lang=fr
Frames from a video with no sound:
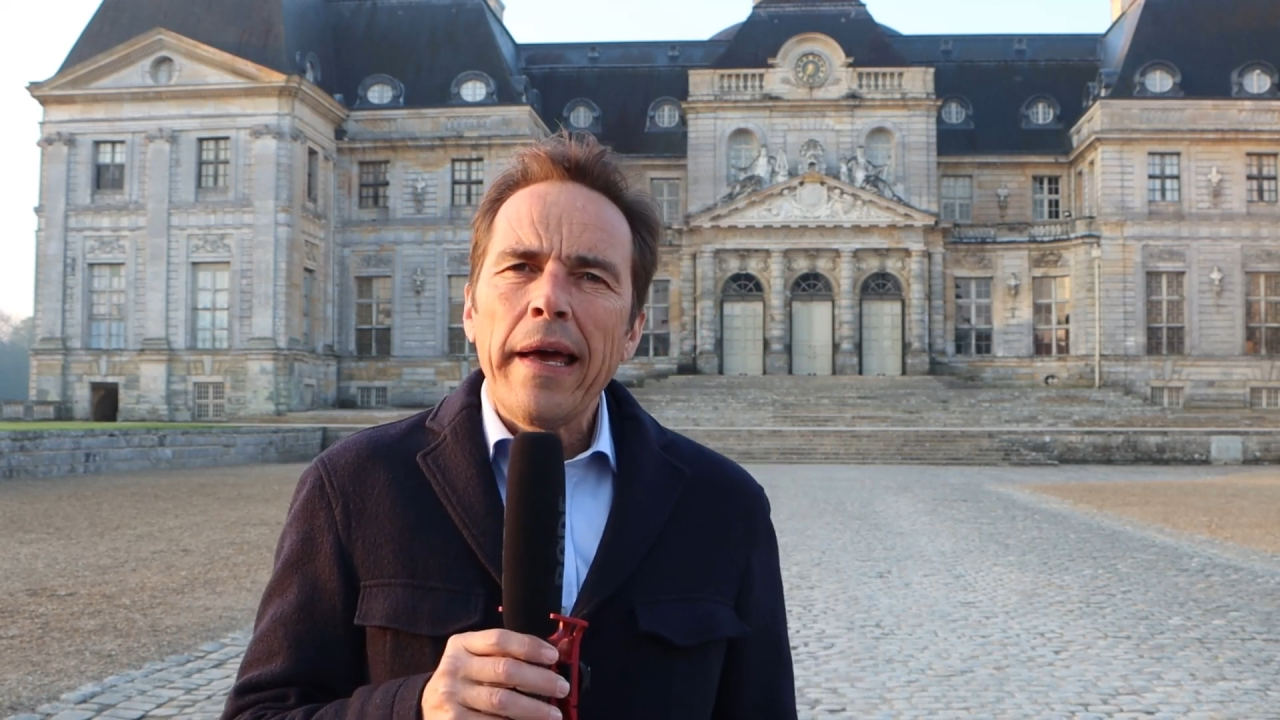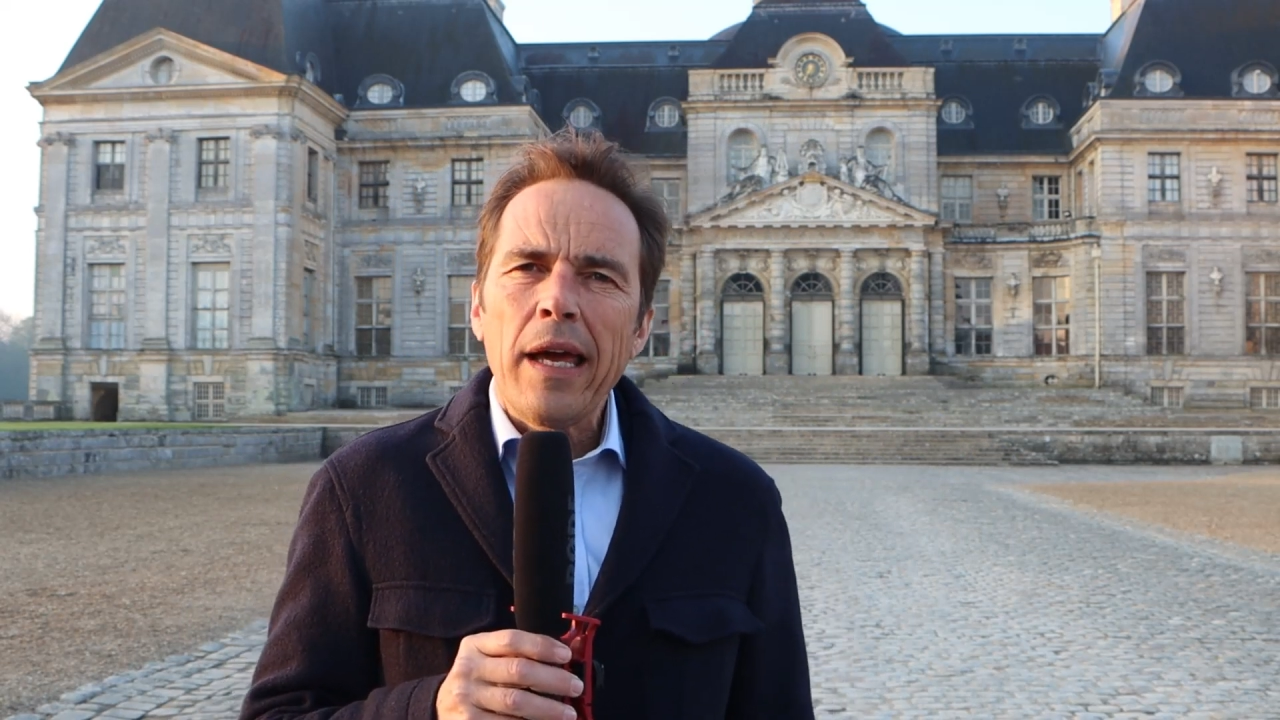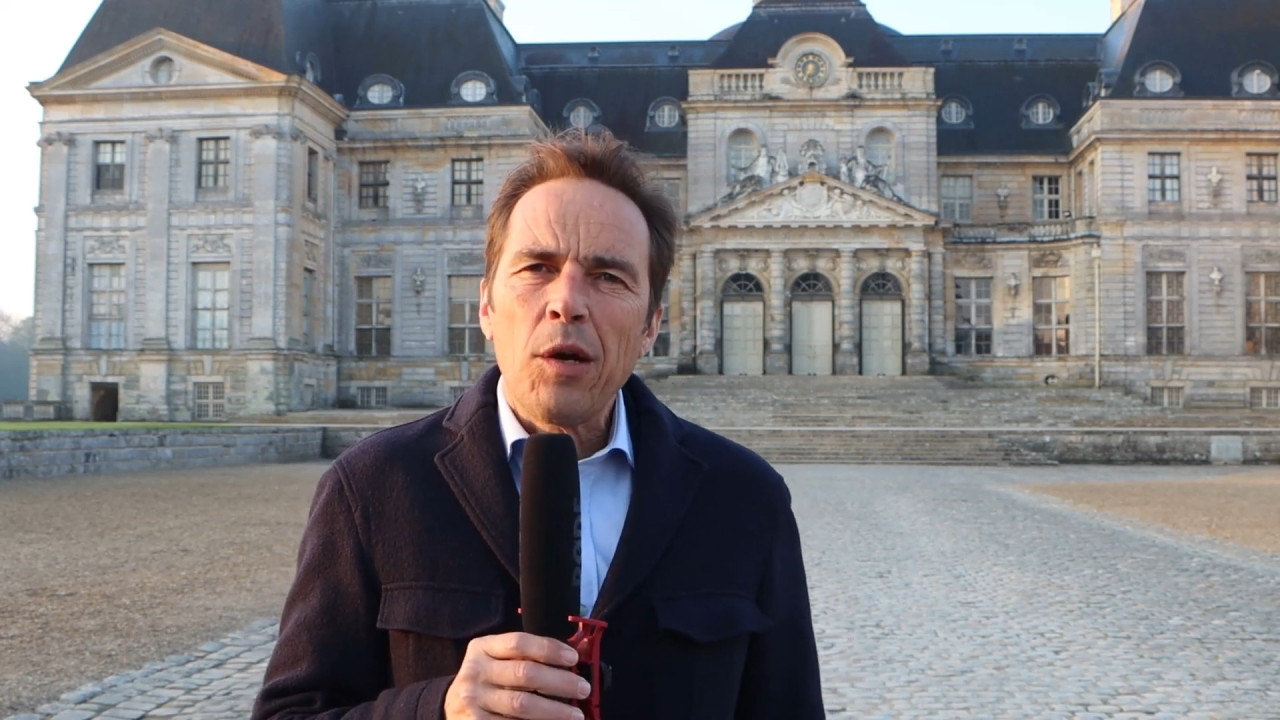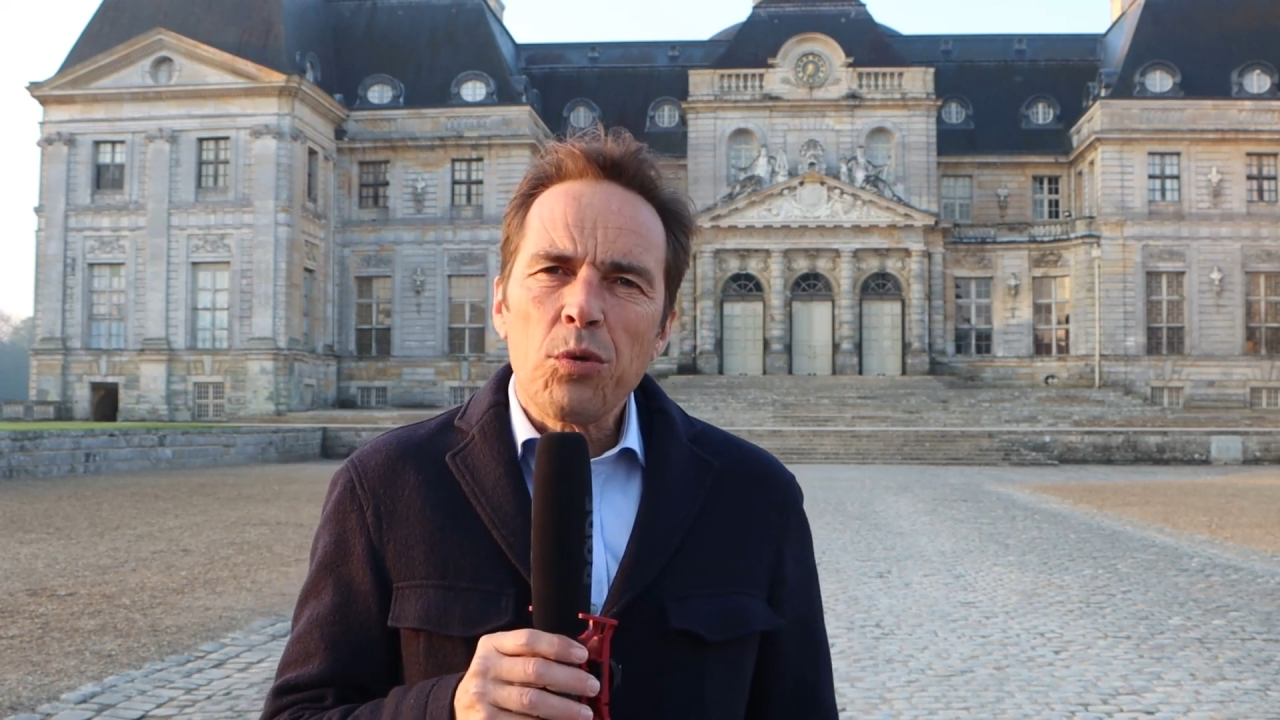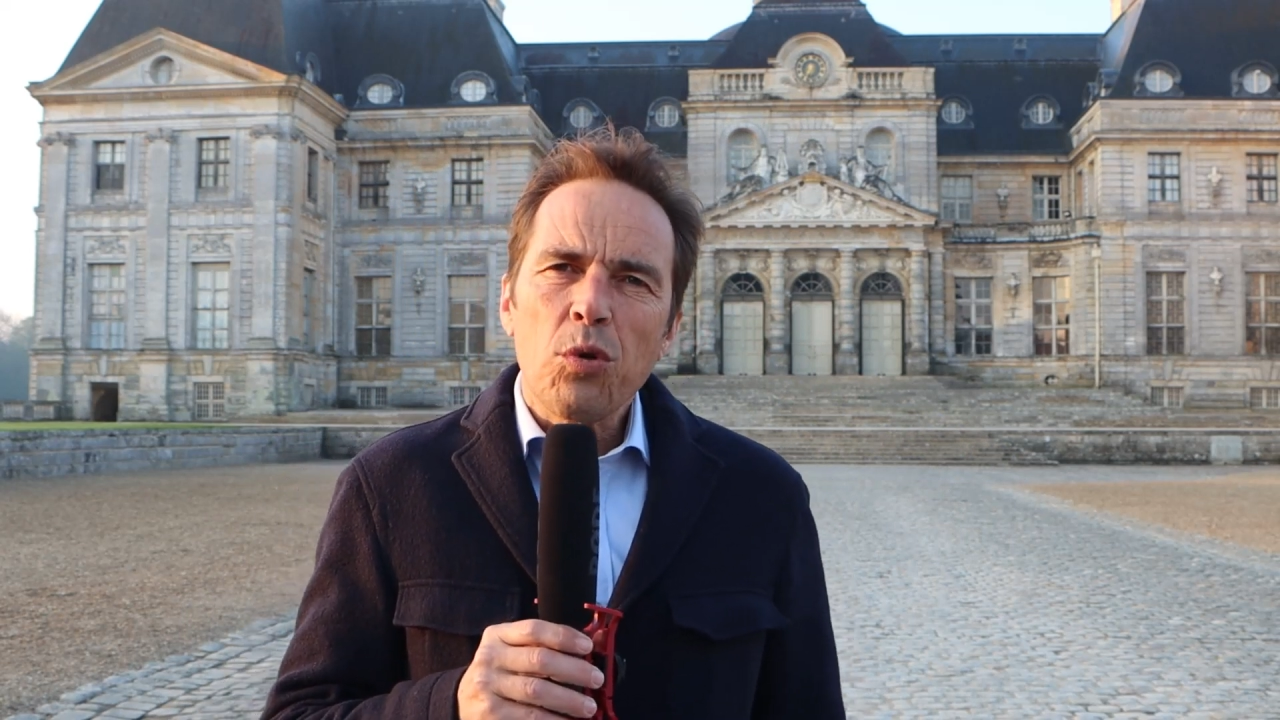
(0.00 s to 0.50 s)

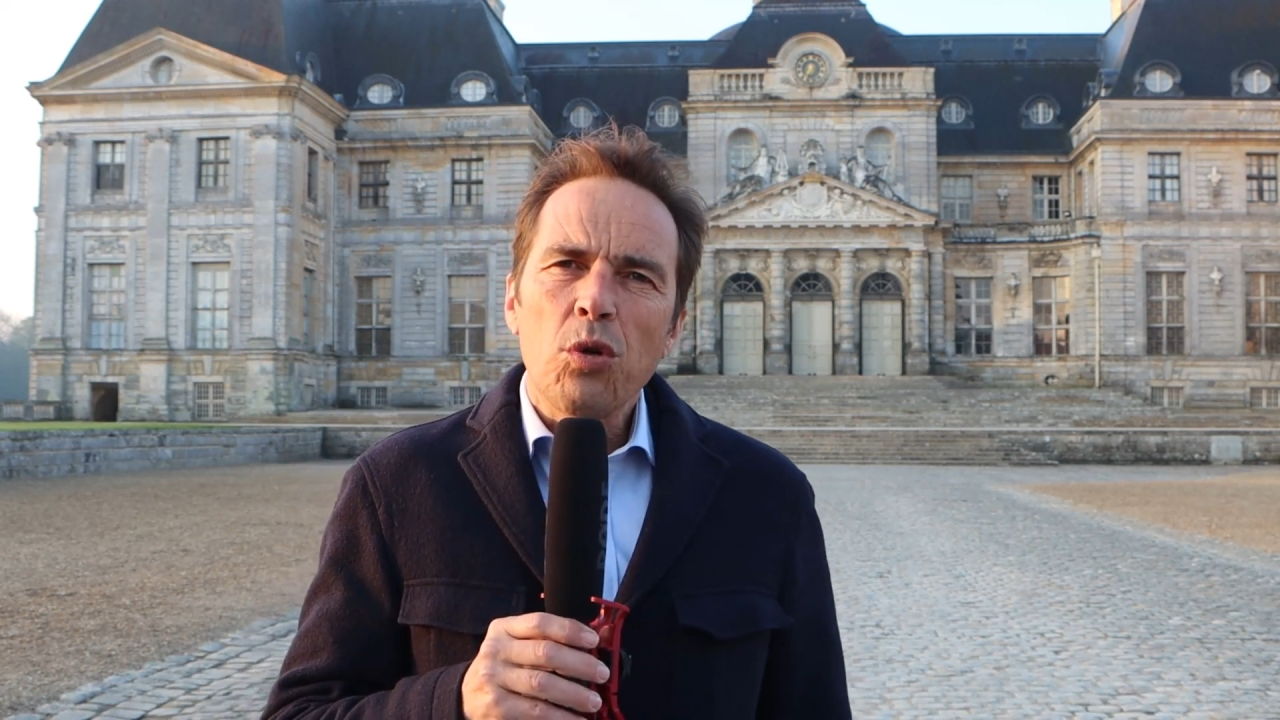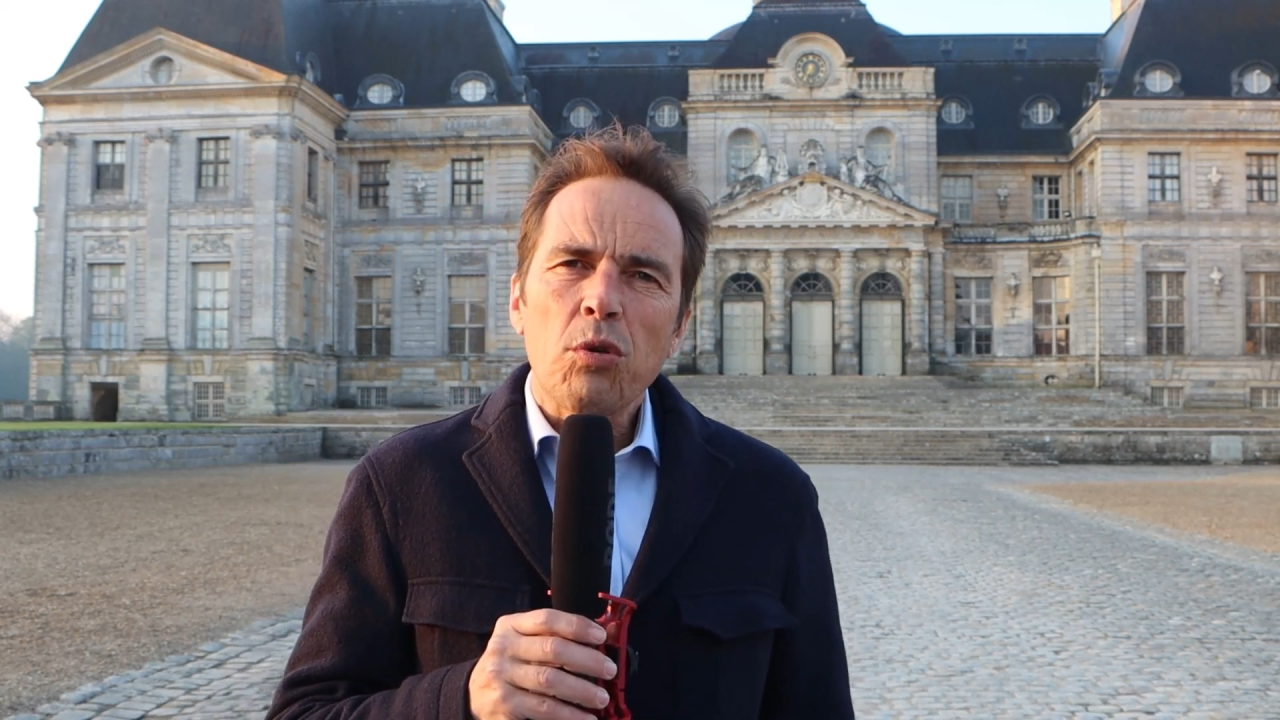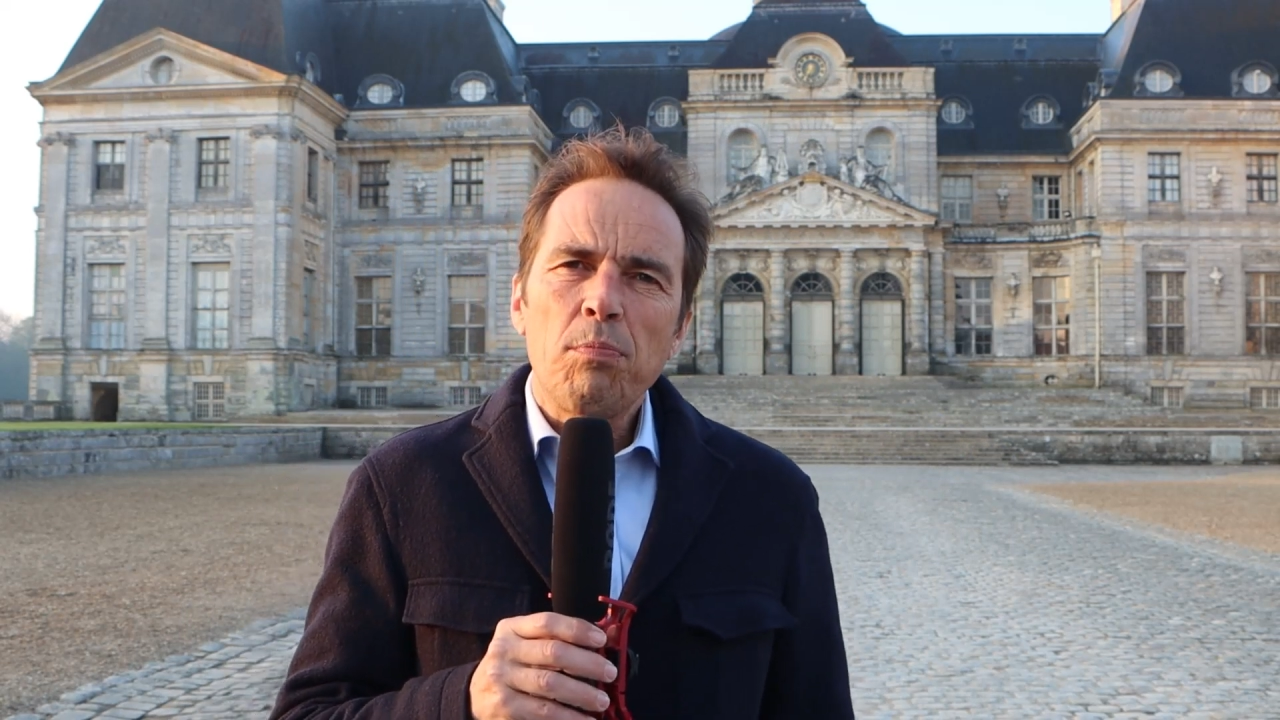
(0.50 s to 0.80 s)
et le nôtre,